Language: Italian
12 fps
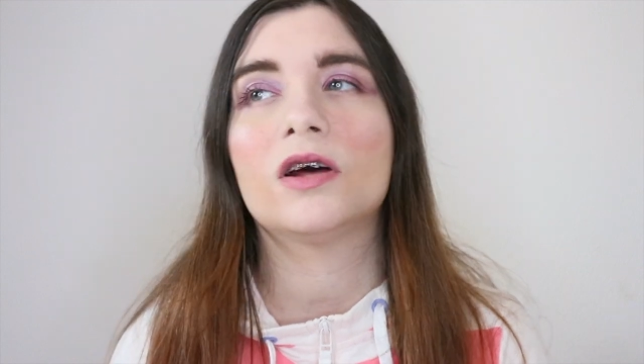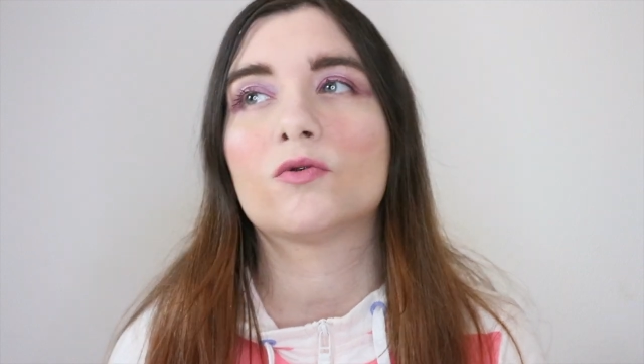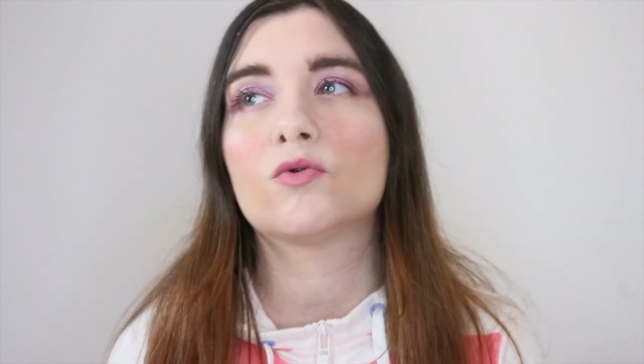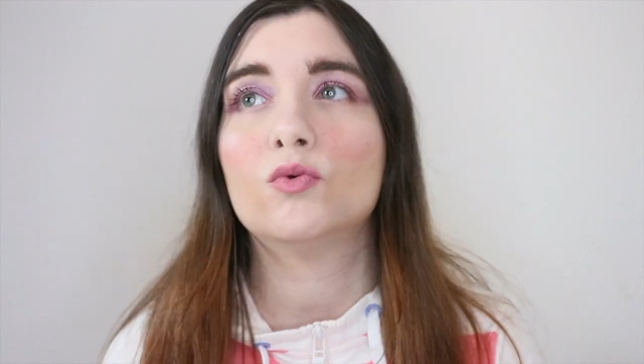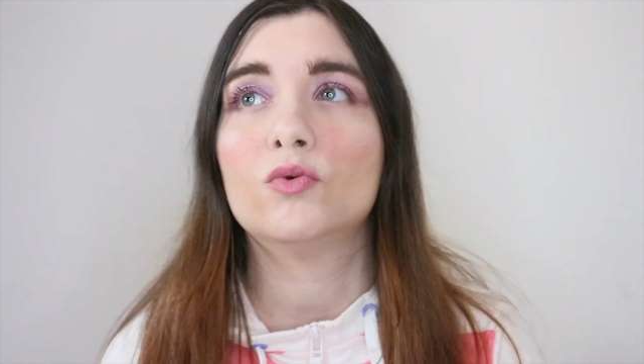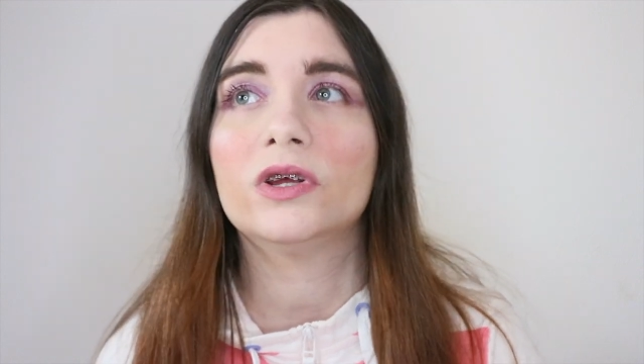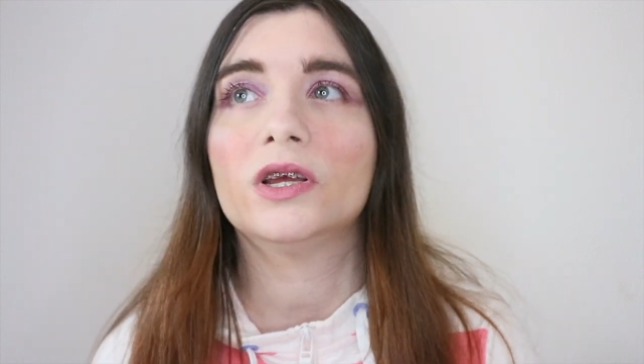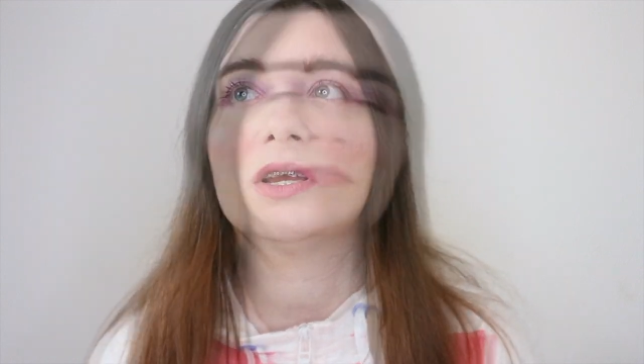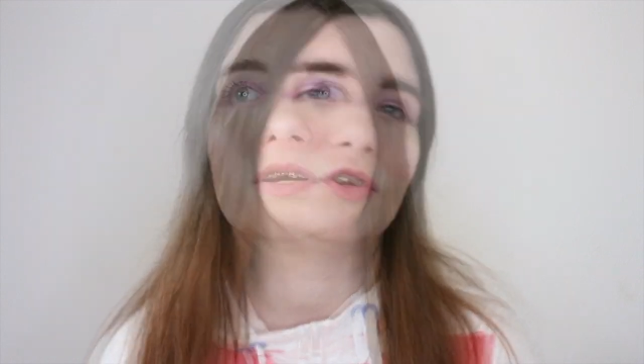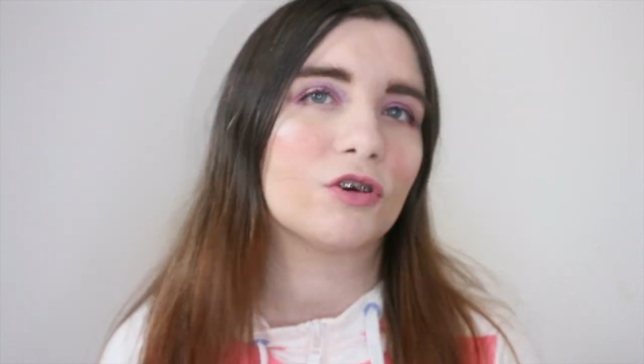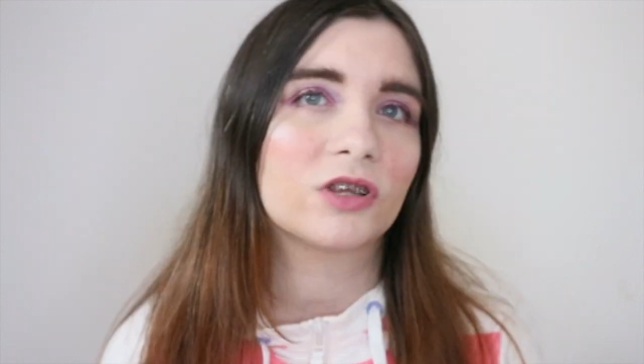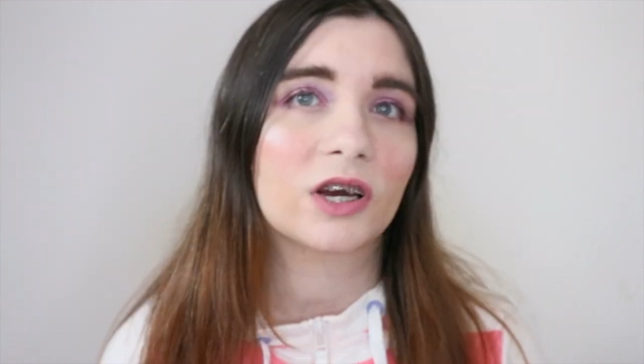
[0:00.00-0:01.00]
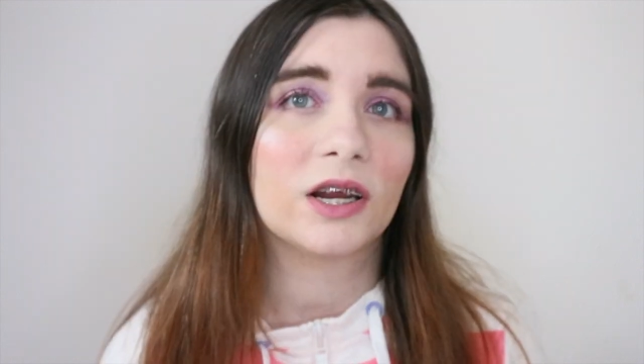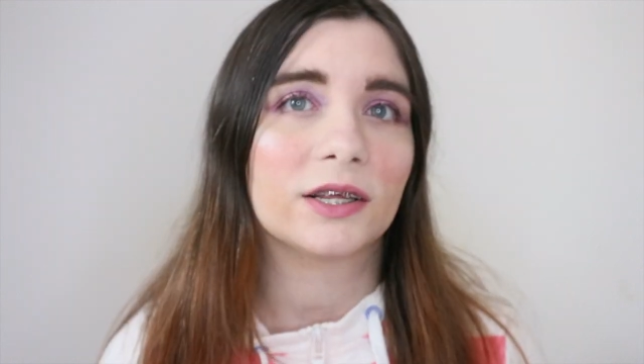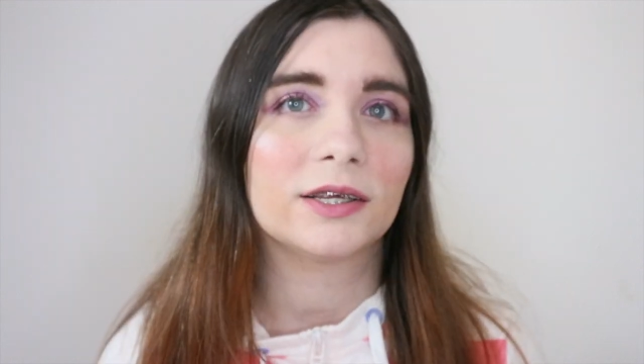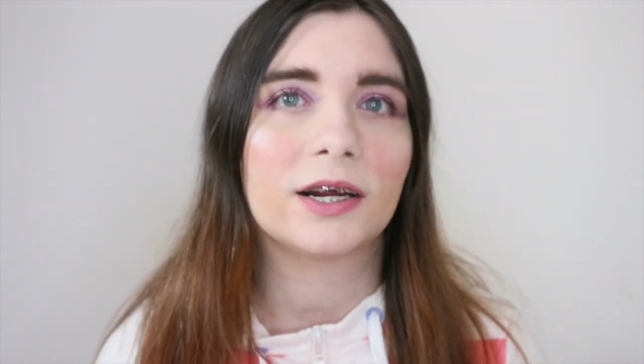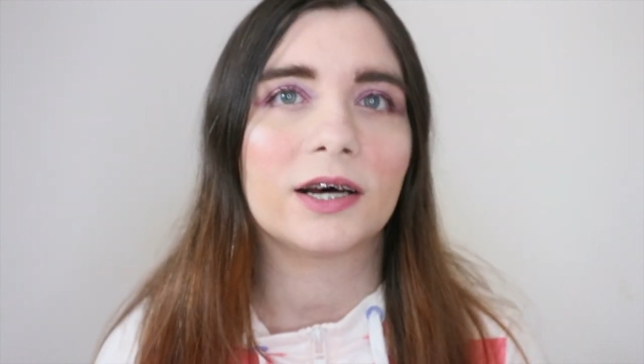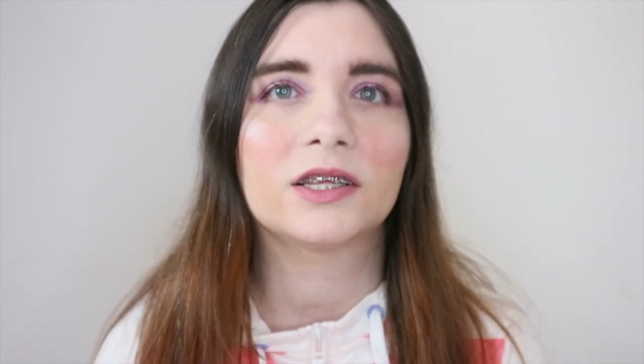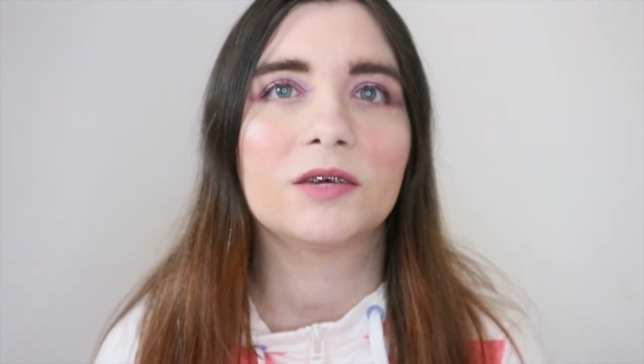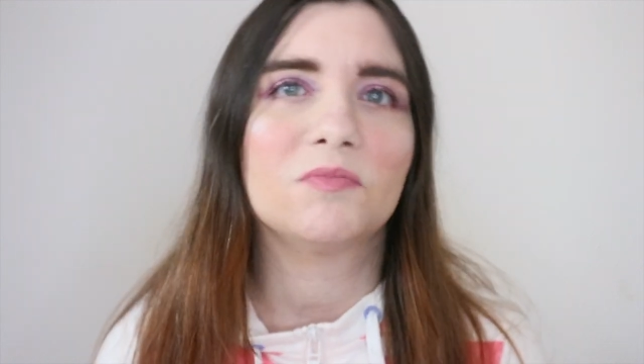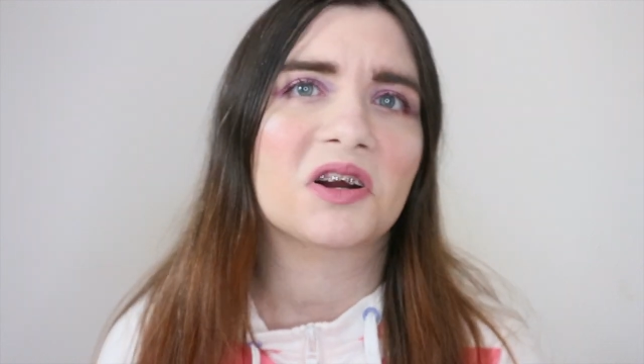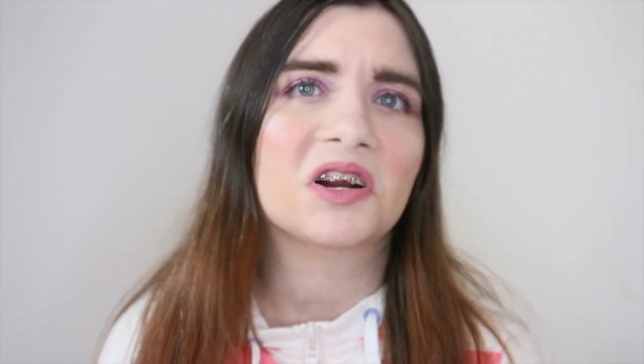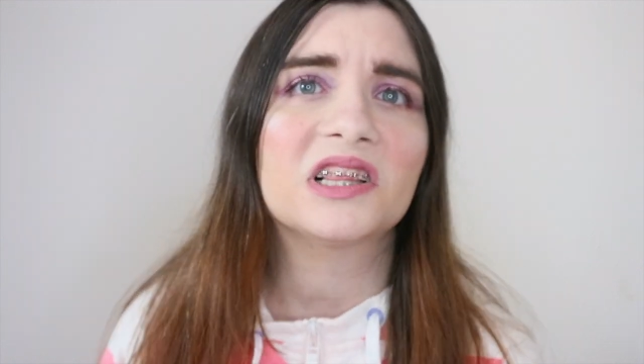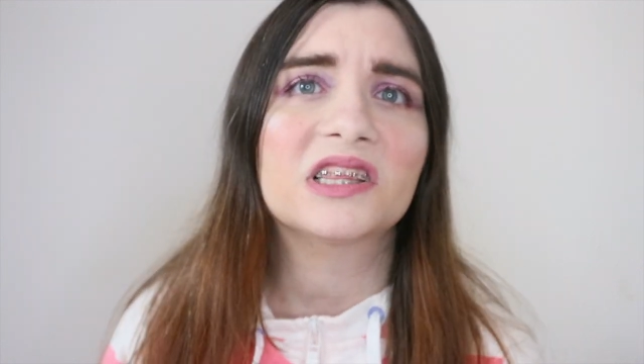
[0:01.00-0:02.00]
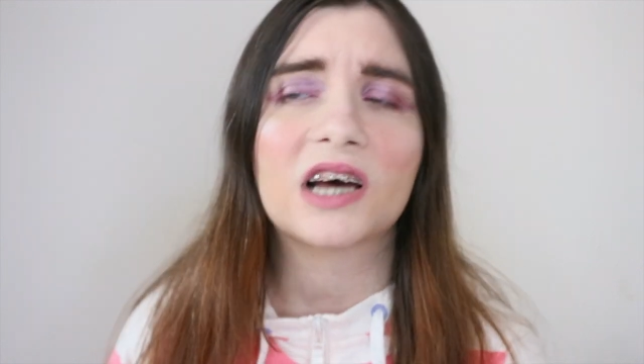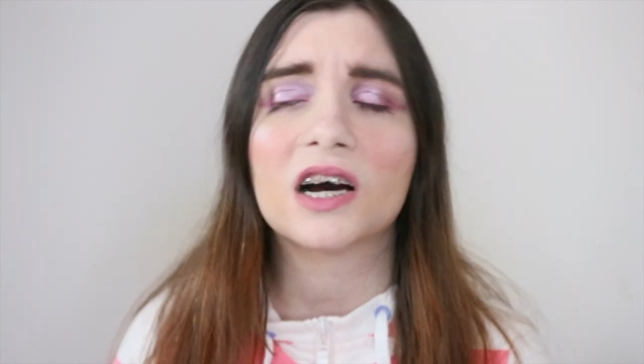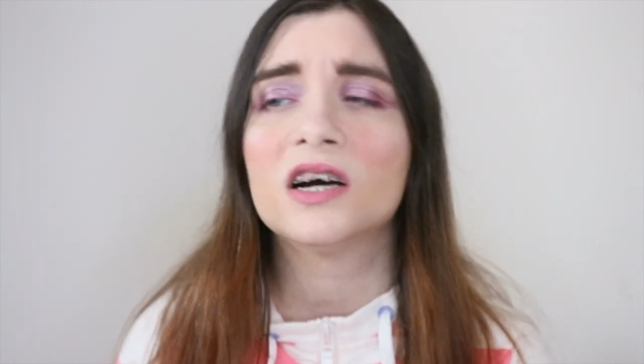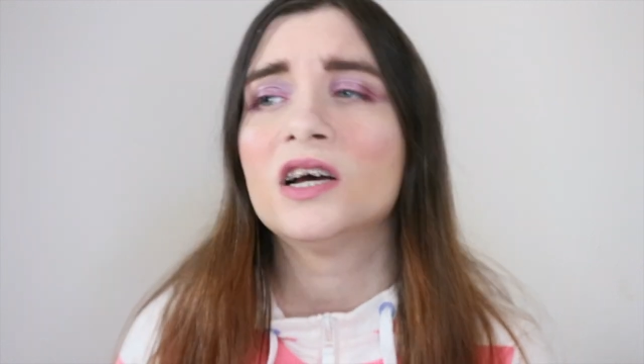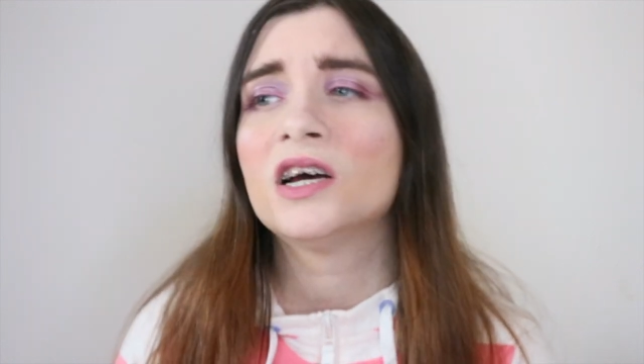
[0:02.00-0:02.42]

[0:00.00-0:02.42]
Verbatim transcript: alcuni li ho declaterati ma in realtà